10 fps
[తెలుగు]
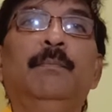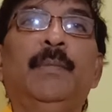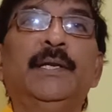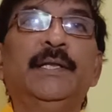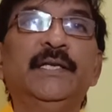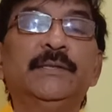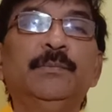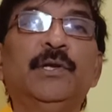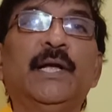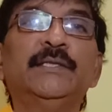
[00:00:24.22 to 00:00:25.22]
మన
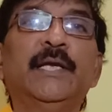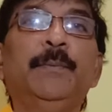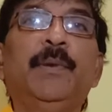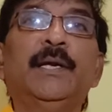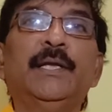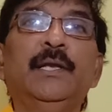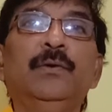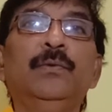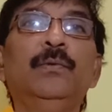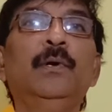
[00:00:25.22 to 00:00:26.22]
దేశంలో రాజకీయ
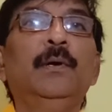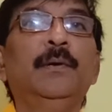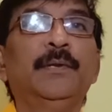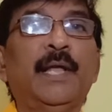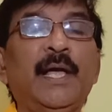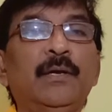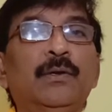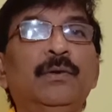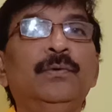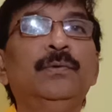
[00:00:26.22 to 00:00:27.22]
పార్టీలు
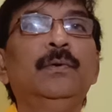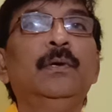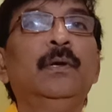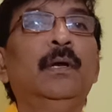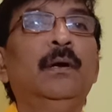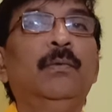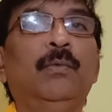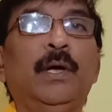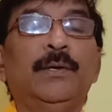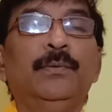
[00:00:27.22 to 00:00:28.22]
నాయకులు
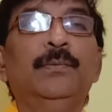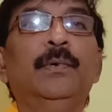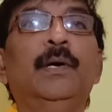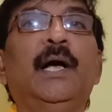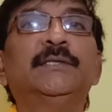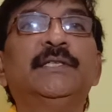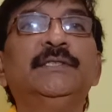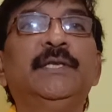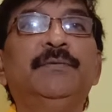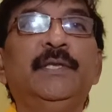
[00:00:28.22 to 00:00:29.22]
వారు
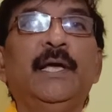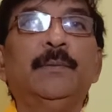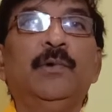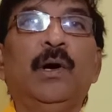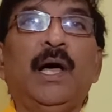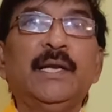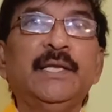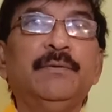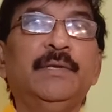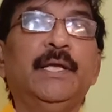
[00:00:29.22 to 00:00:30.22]
ఆచరించే విధానము
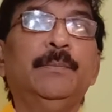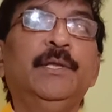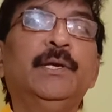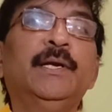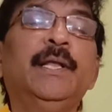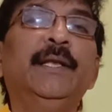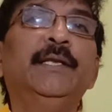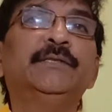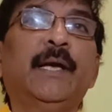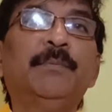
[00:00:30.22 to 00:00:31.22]
ఆర్థిక విధానం ఎందుకంటే
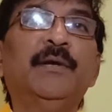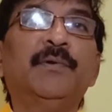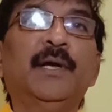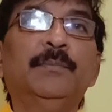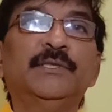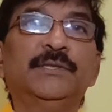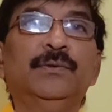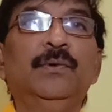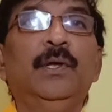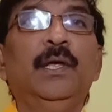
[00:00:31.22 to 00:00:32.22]
నేను ఛాంబర్ ఆఫ్ కామర్స్
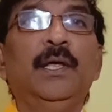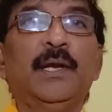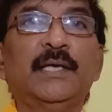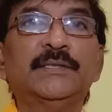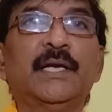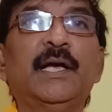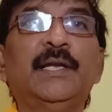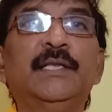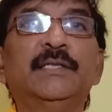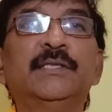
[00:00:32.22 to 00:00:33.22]
రాష్ట్ర
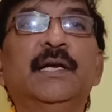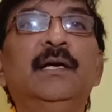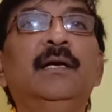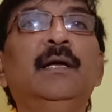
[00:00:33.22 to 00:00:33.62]
కార్యదర్శిగా